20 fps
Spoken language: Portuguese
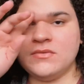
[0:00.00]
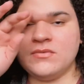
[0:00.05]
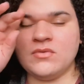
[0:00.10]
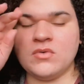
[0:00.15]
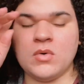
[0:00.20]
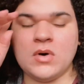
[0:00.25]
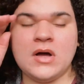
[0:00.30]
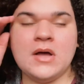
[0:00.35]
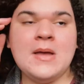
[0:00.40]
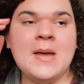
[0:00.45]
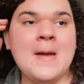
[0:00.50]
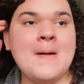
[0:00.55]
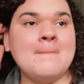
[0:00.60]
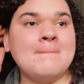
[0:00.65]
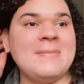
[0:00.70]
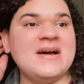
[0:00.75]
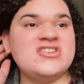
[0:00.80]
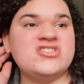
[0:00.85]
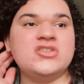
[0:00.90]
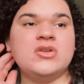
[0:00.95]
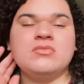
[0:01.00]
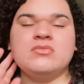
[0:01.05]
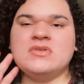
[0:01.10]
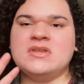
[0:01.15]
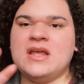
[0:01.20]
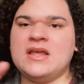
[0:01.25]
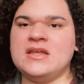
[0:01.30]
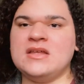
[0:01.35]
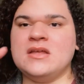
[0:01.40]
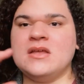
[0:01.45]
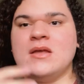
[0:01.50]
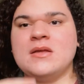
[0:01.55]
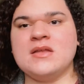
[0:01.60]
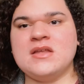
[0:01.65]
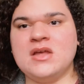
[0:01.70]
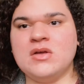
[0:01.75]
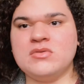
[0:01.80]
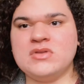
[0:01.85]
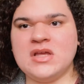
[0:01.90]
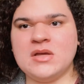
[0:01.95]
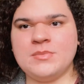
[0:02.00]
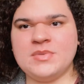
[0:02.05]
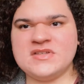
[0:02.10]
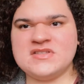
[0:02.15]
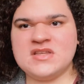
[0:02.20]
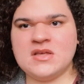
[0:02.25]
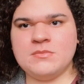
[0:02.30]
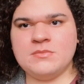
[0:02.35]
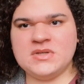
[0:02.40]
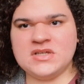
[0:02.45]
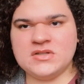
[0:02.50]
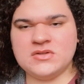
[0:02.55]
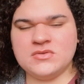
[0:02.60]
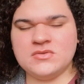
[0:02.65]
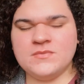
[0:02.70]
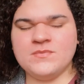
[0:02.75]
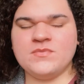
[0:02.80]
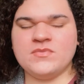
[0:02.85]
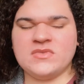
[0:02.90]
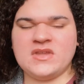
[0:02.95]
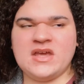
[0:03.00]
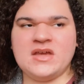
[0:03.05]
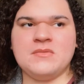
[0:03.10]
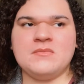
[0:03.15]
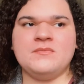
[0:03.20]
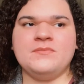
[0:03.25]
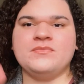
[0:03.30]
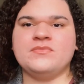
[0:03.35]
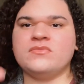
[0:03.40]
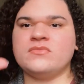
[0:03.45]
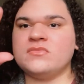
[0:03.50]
voa. Mas não tem, que eu tenha percebido, né,